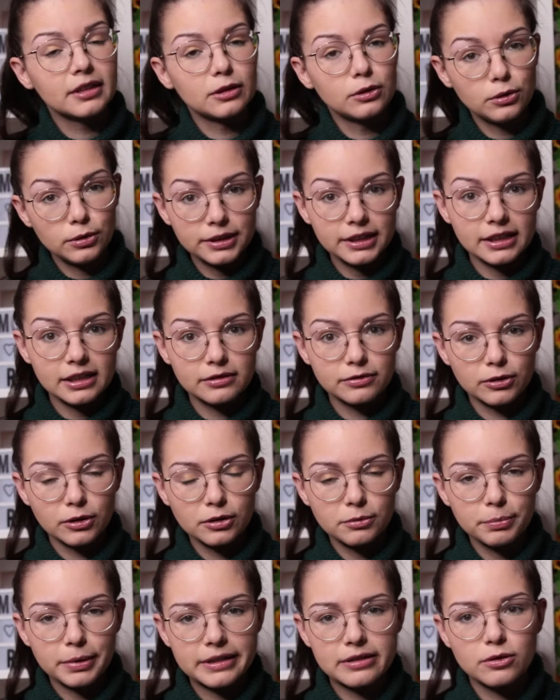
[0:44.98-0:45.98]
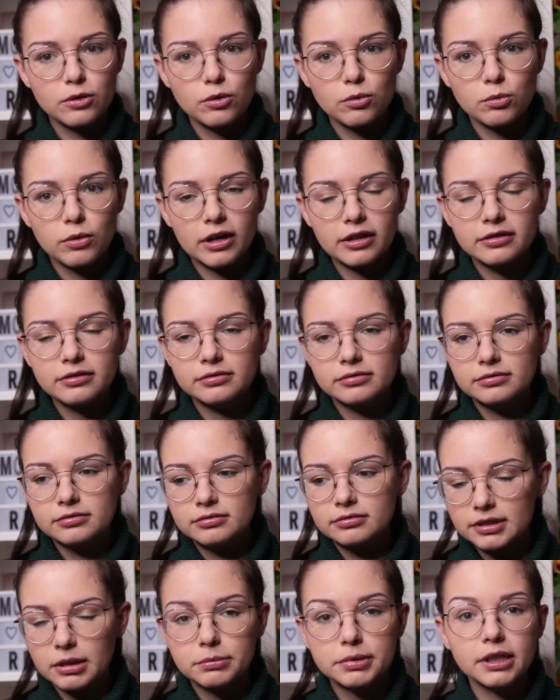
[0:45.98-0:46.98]
le téléphone parce qu'au moins,
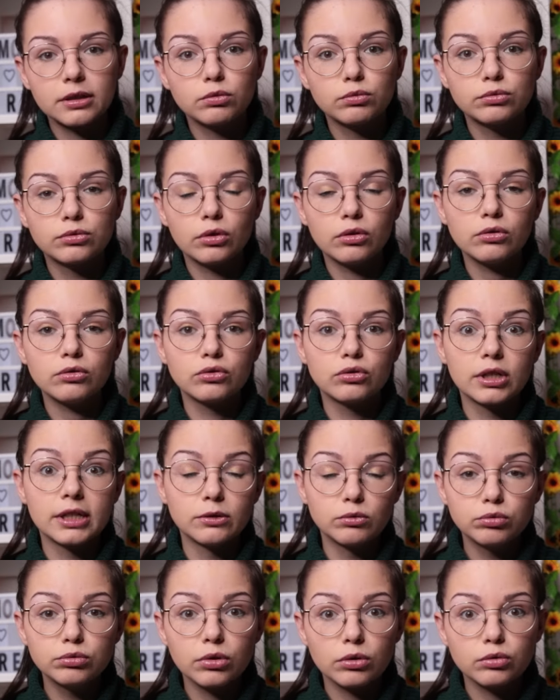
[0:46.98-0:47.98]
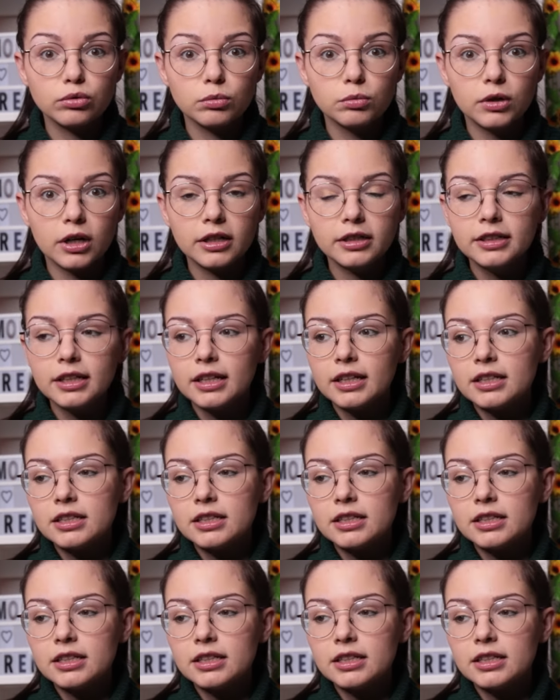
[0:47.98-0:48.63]
ça me sert tout le temps, je l'ai tout le temps sur moi,